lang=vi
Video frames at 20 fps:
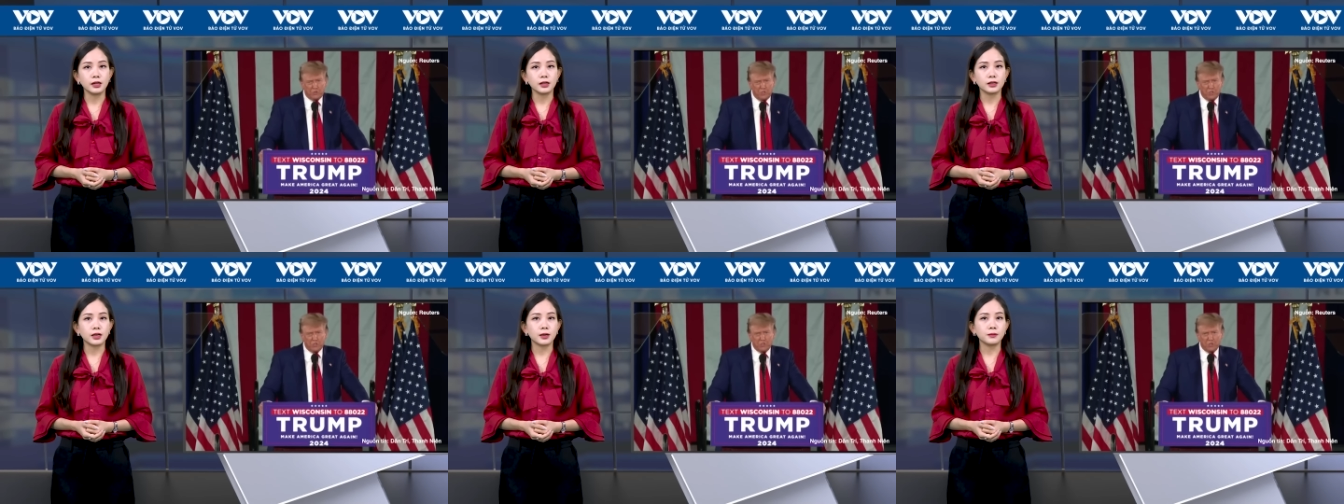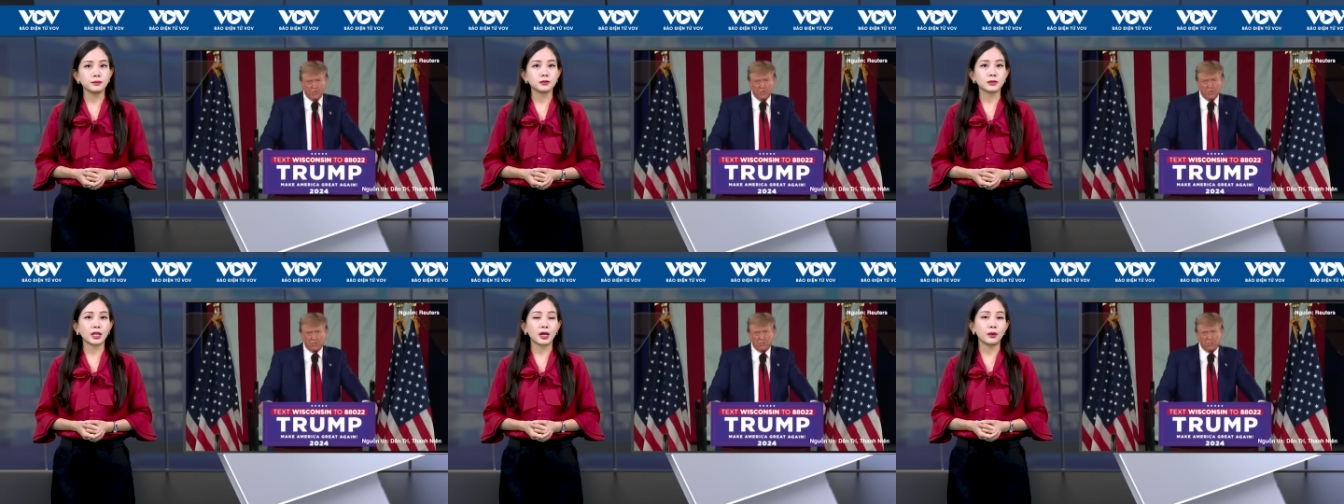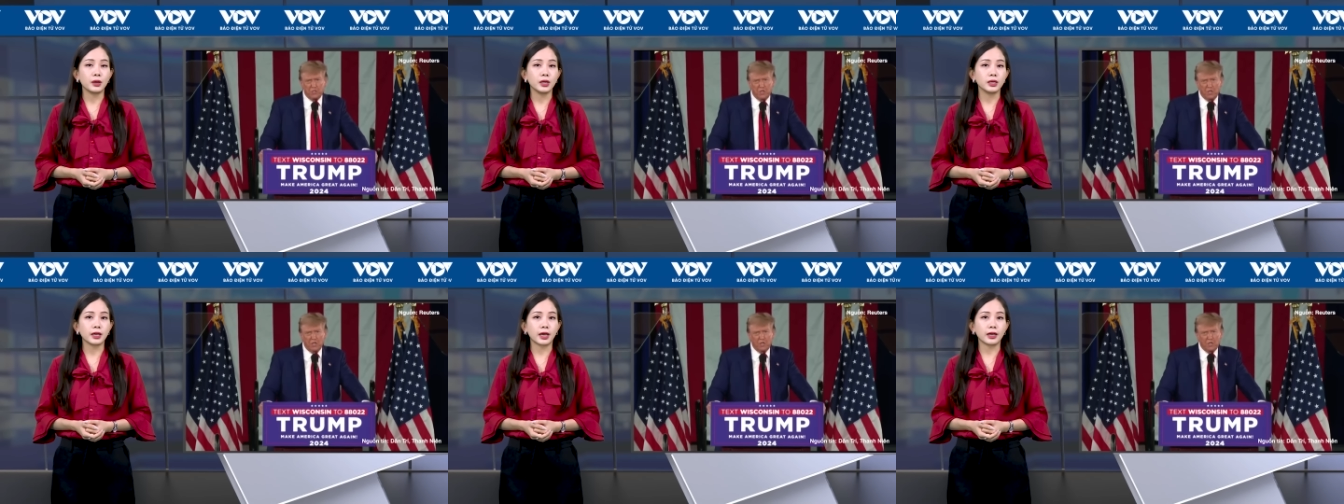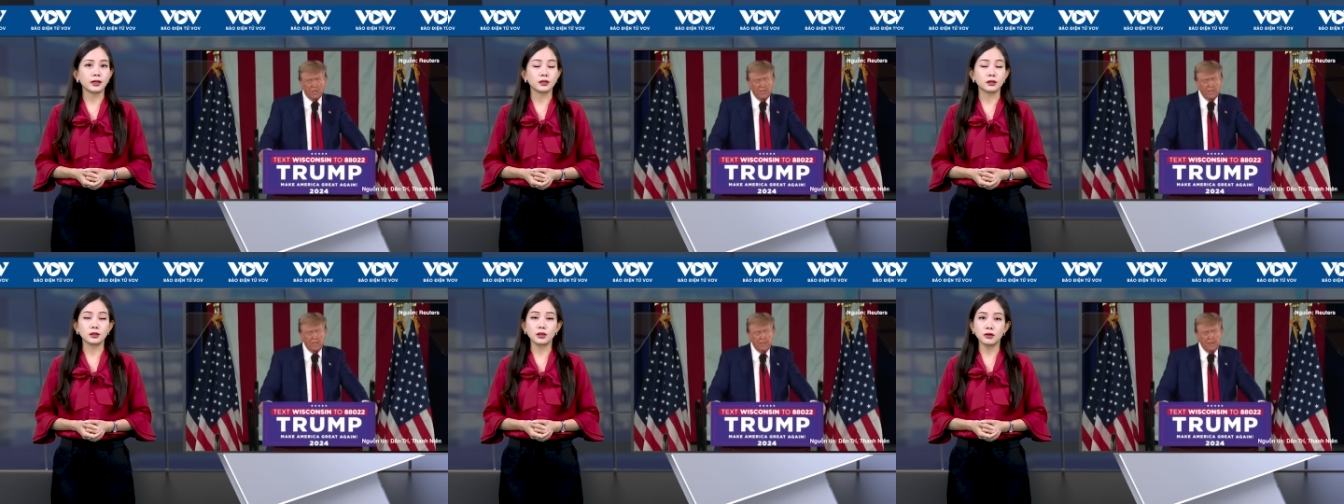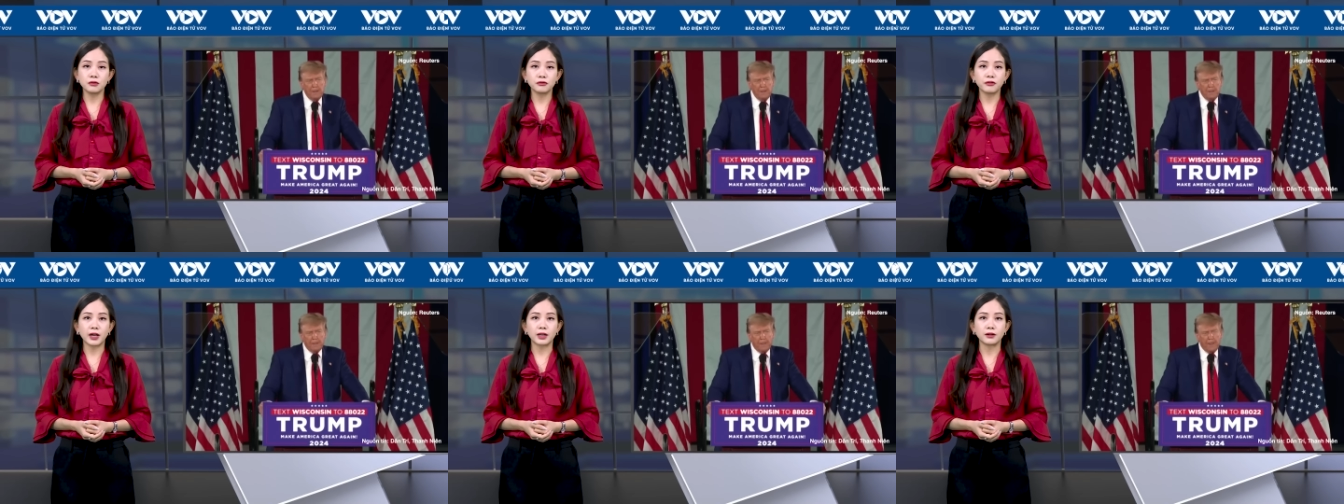nhằm tạo hình ảnh
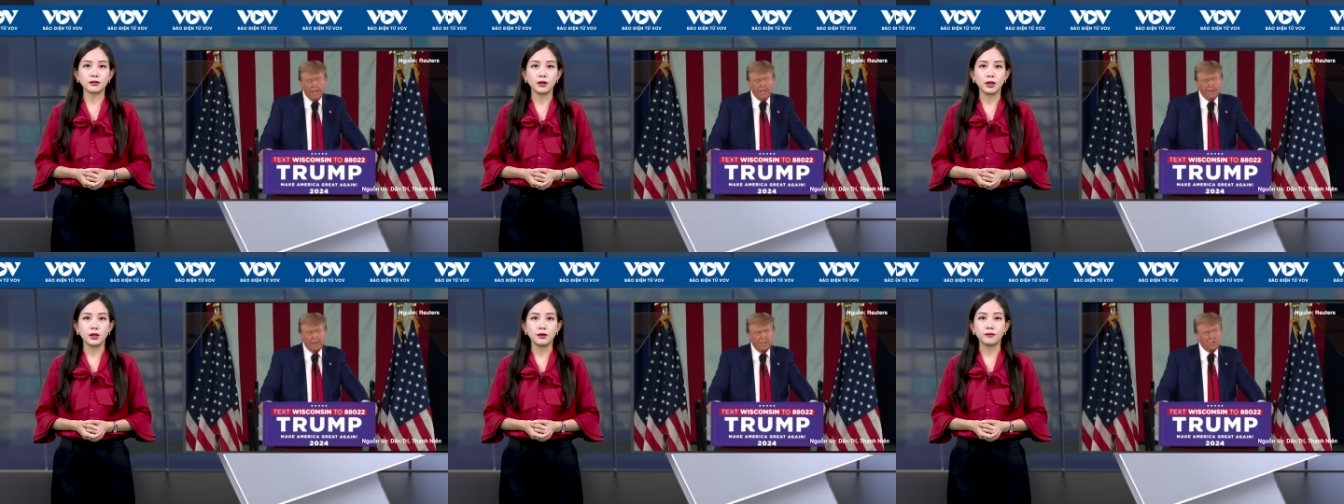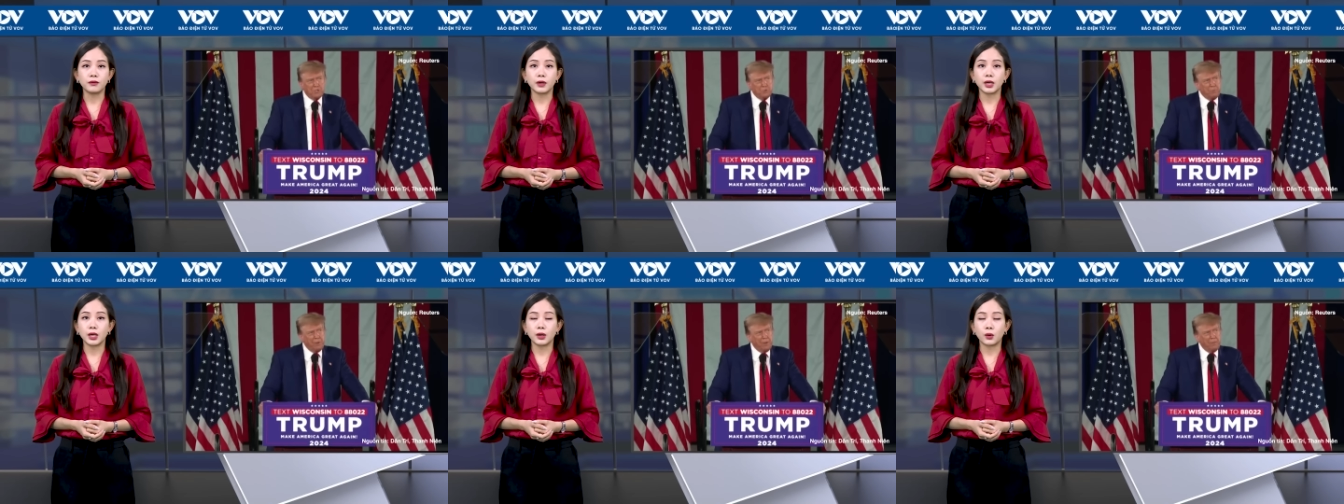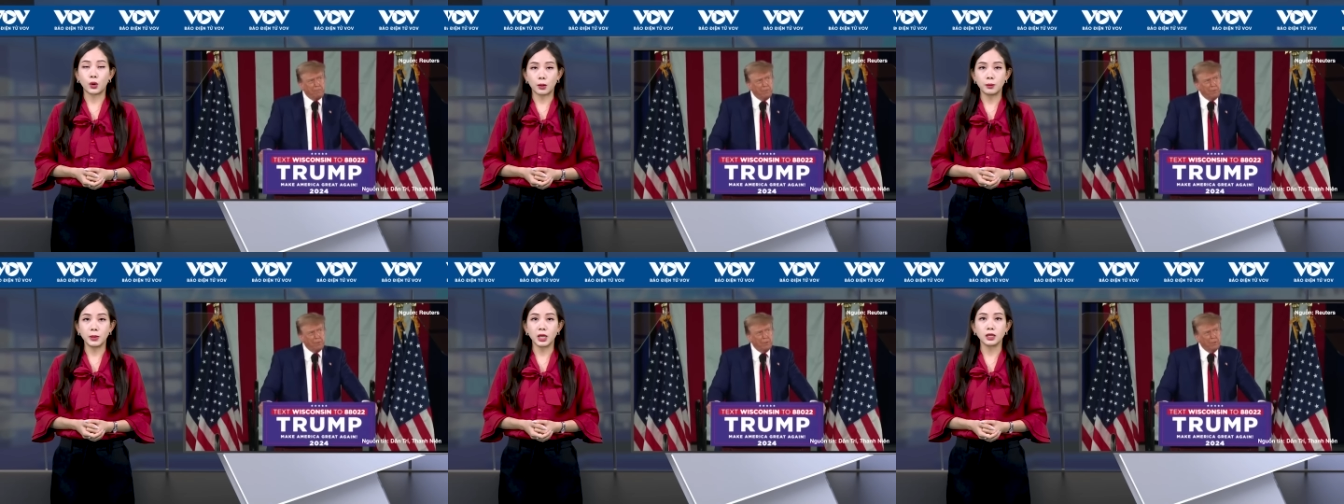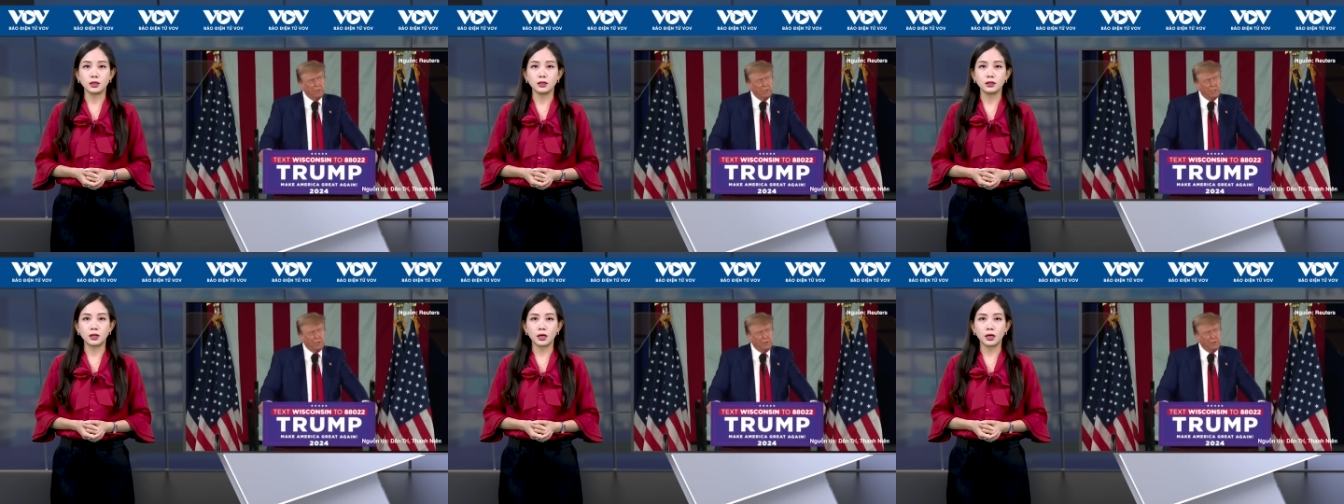tương phản về hòa bình,